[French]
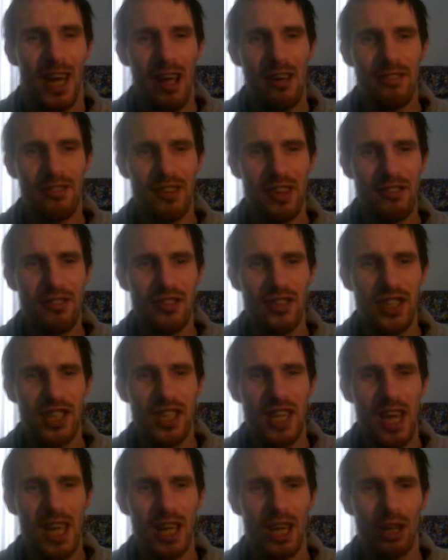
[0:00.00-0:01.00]

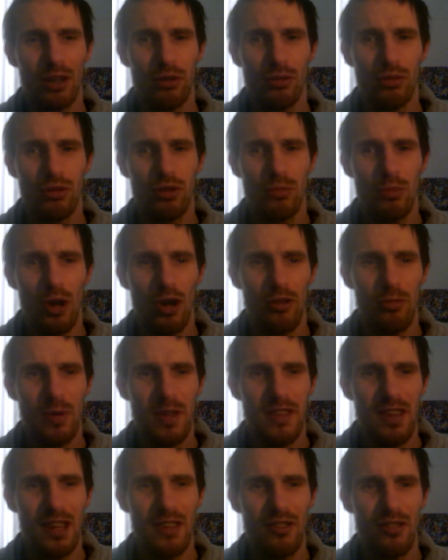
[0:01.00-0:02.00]
FSJR, youtubeur
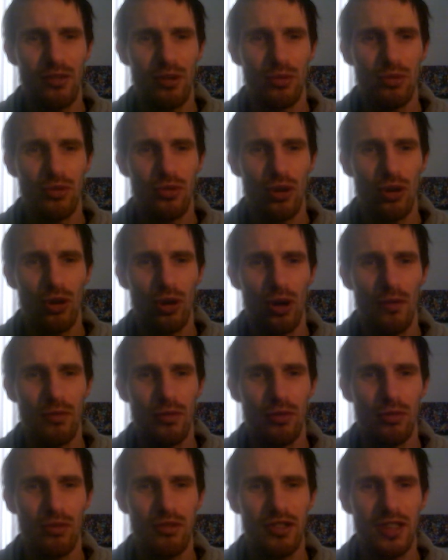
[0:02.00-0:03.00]
spécialiste du jeu Call of
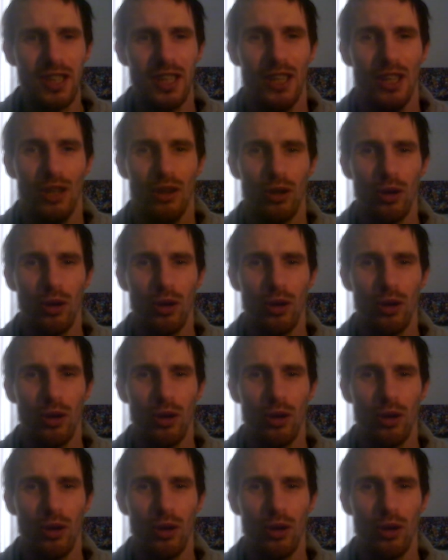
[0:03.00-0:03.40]
Duty,